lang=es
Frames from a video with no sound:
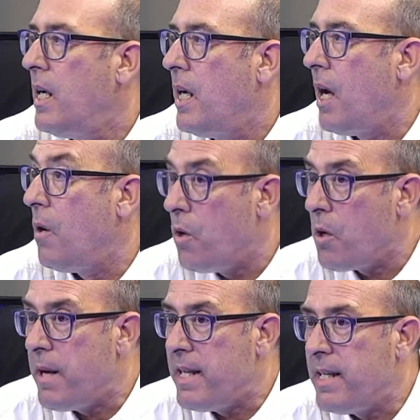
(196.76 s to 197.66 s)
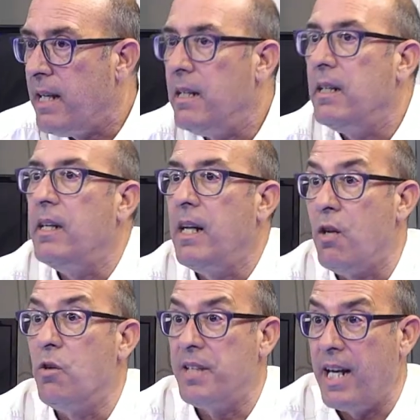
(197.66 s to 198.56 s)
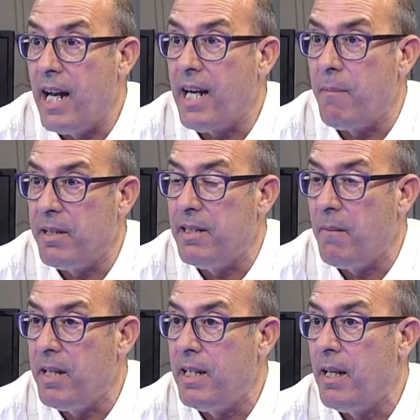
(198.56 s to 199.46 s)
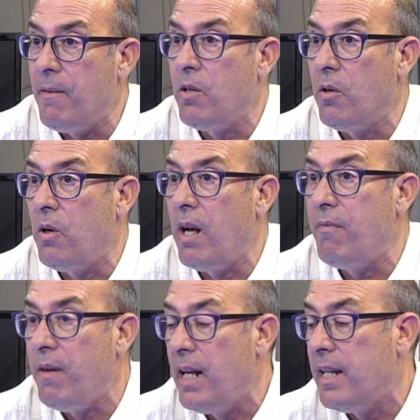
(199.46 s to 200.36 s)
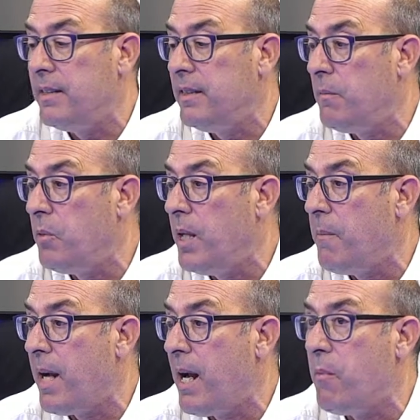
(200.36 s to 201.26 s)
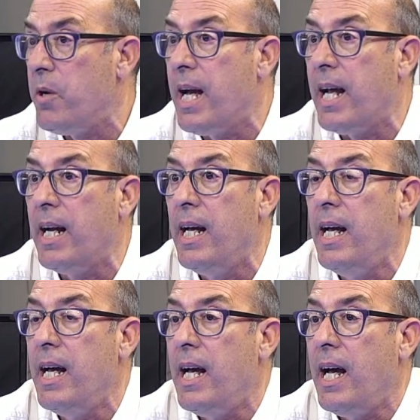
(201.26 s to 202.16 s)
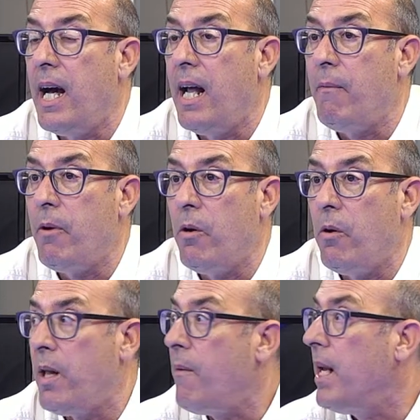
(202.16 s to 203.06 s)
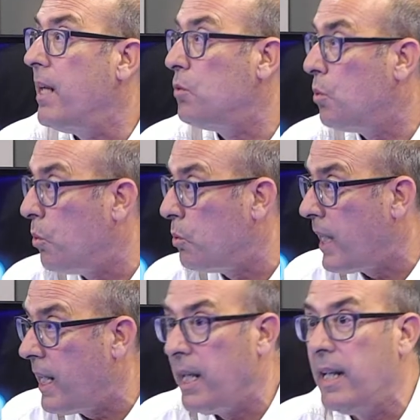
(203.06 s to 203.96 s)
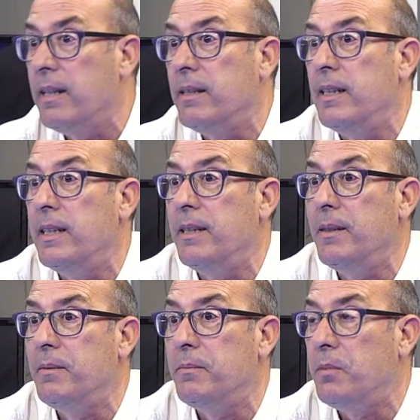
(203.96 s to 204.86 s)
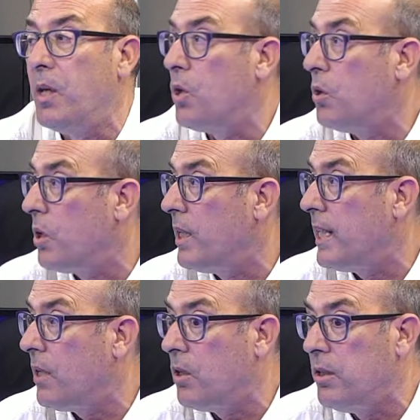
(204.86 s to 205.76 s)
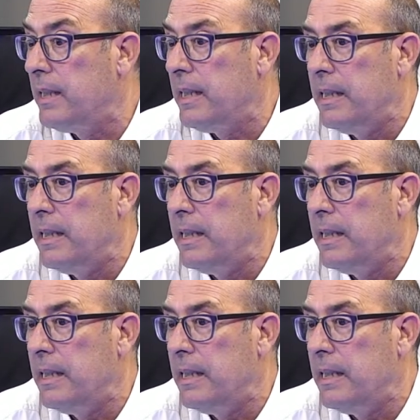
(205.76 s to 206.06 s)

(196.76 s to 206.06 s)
Honorio Marichal, el concejal que precisamente abandonó las filas de Si Se Puede para apoyar a Álvaro Dávila en su cruzada eh, por el control de Tacoronte,